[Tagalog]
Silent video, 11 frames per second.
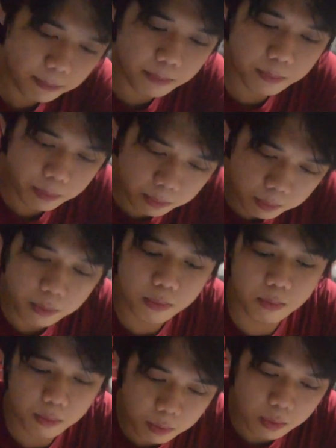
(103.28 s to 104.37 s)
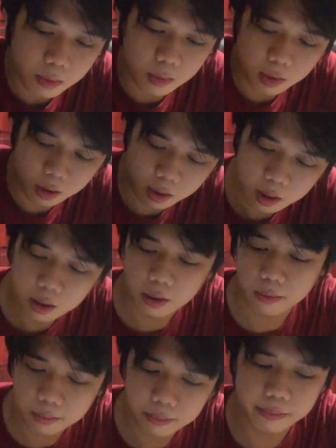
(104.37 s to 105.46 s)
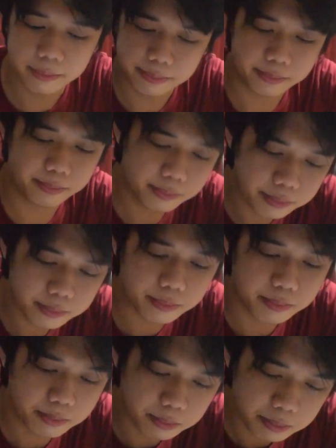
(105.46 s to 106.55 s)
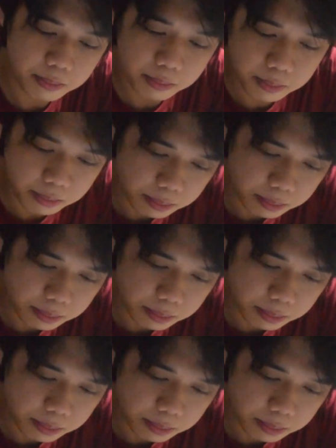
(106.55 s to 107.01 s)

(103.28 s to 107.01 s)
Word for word: you see that I need you so